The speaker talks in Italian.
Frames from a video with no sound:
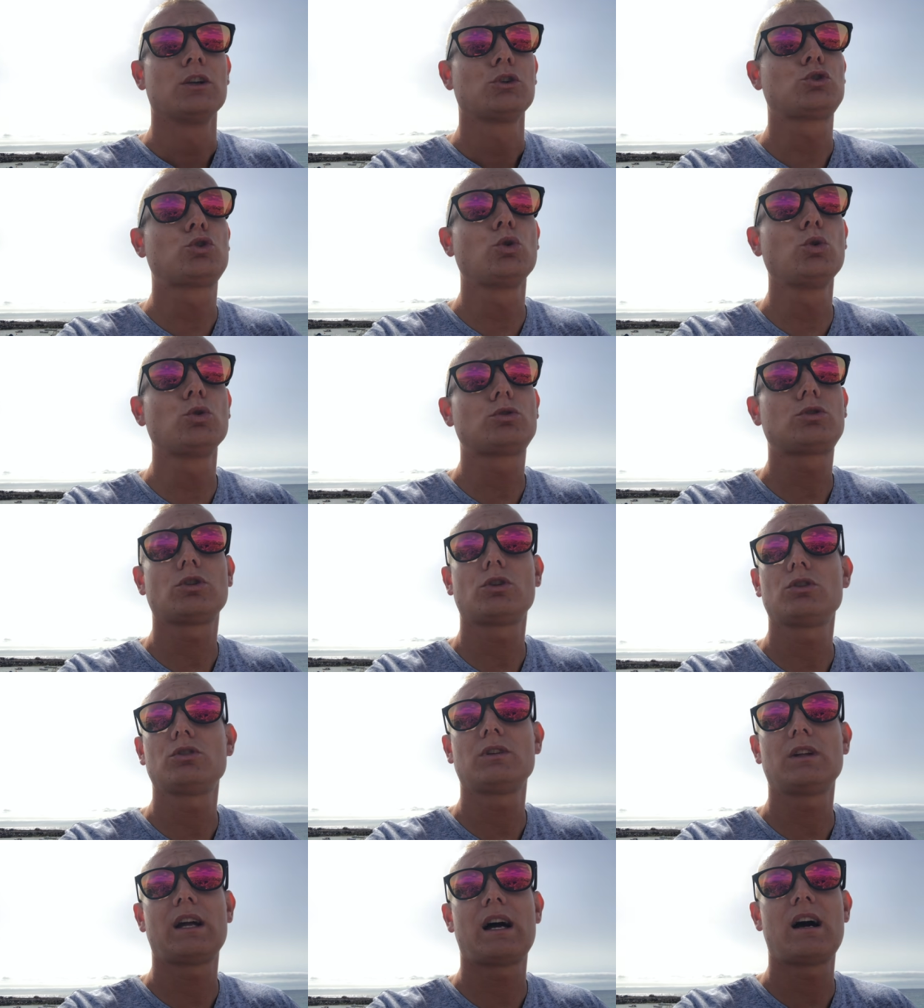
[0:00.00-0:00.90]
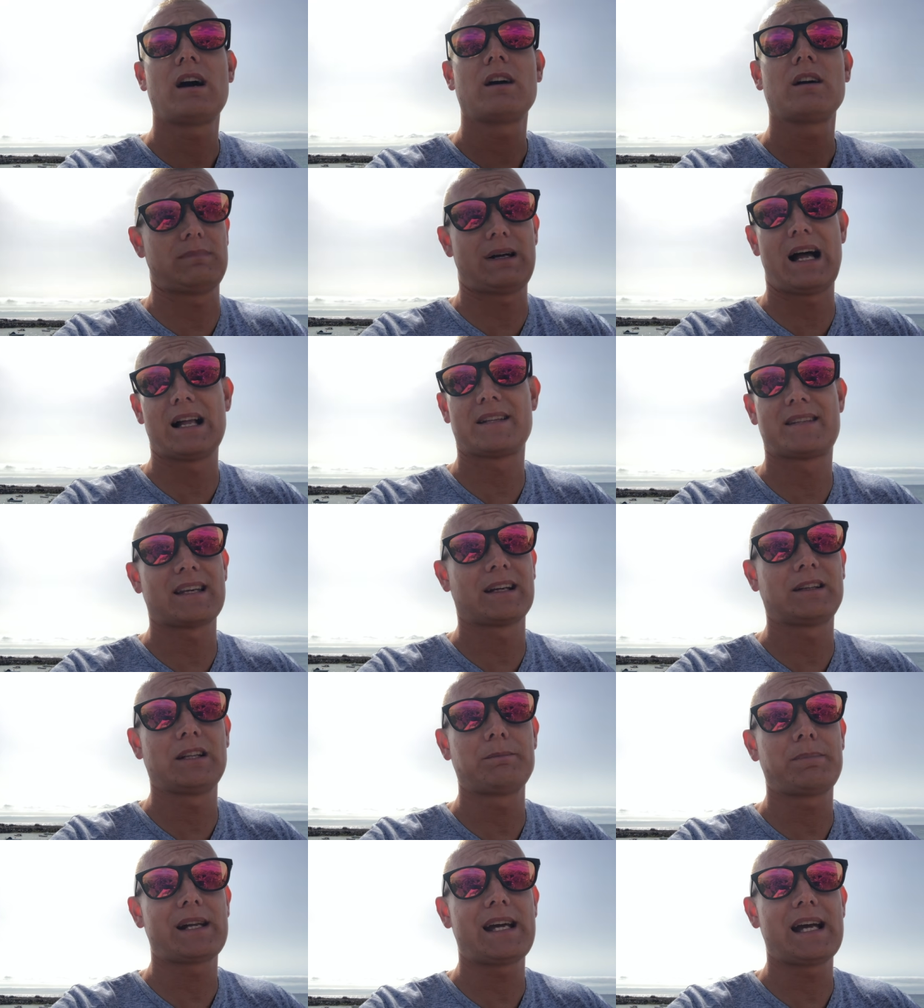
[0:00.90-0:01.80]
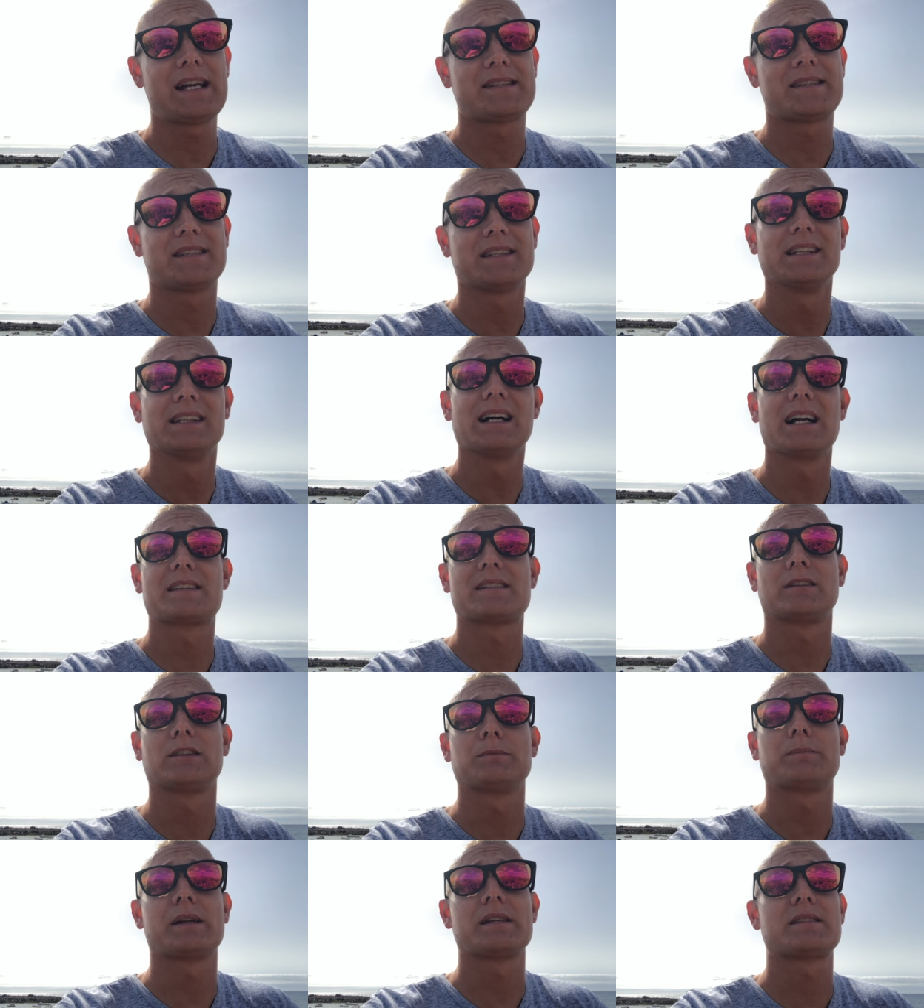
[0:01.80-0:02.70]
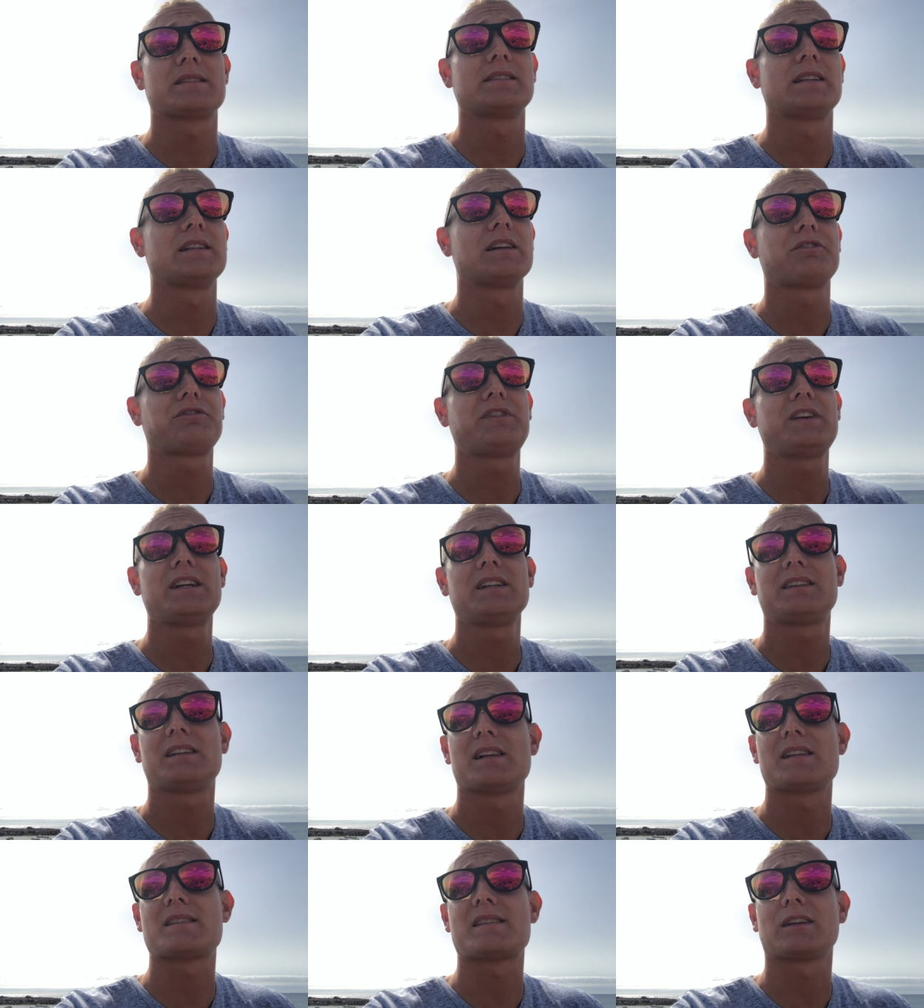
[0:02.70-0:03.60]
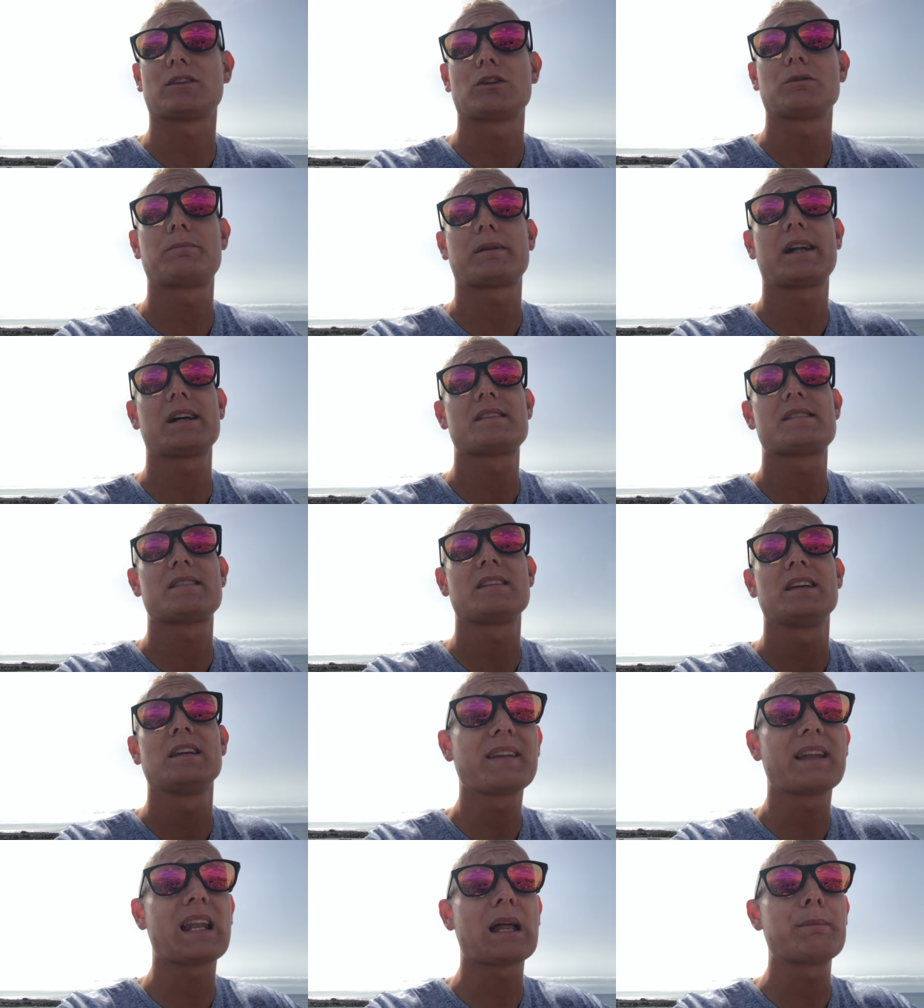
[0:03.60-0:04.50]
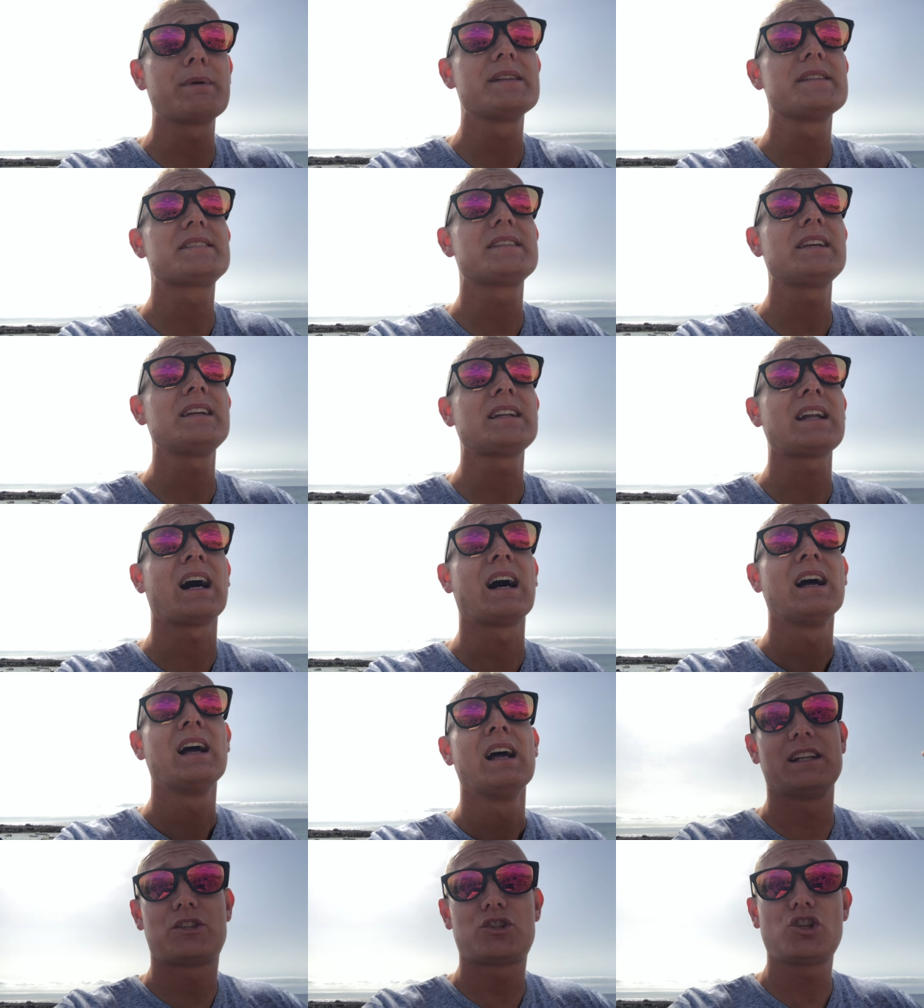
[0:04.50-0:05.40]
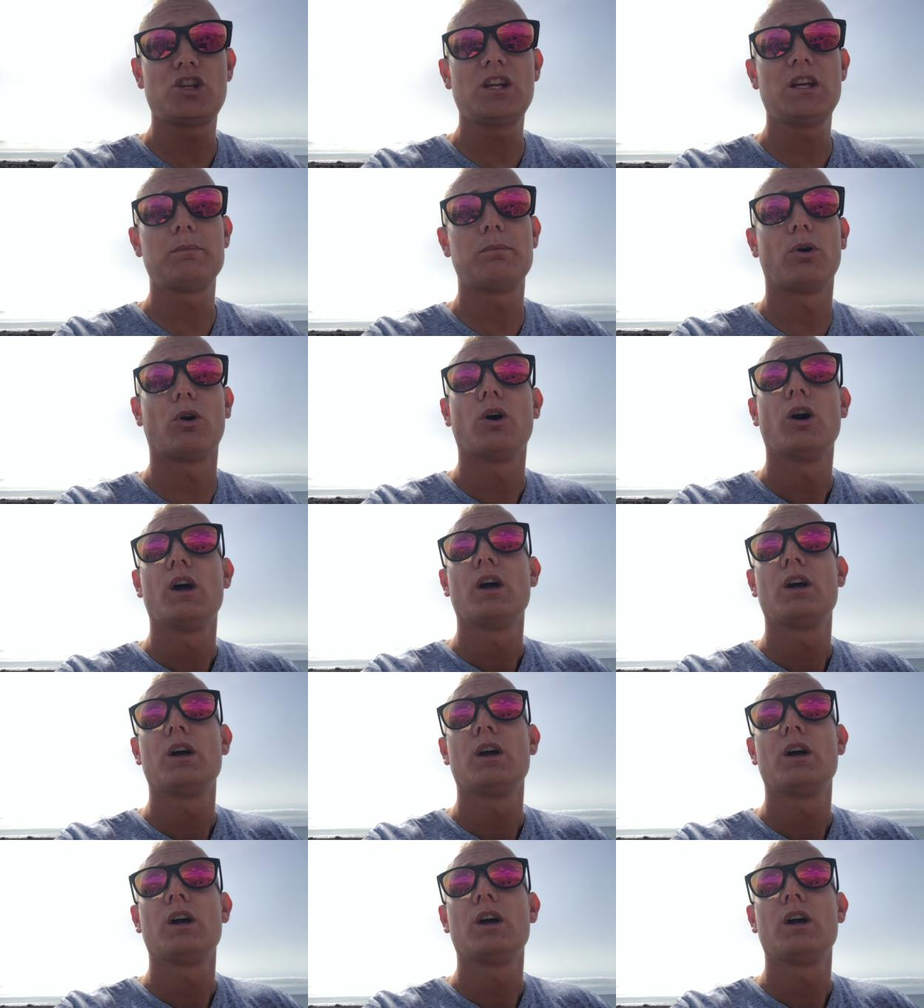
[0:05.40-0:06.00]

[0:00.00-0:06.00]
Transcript: tutto ne ha alzati i prezzi, ha alzato i prezzi degli affitti, ha alzato i prezzi della benzina, del cibo.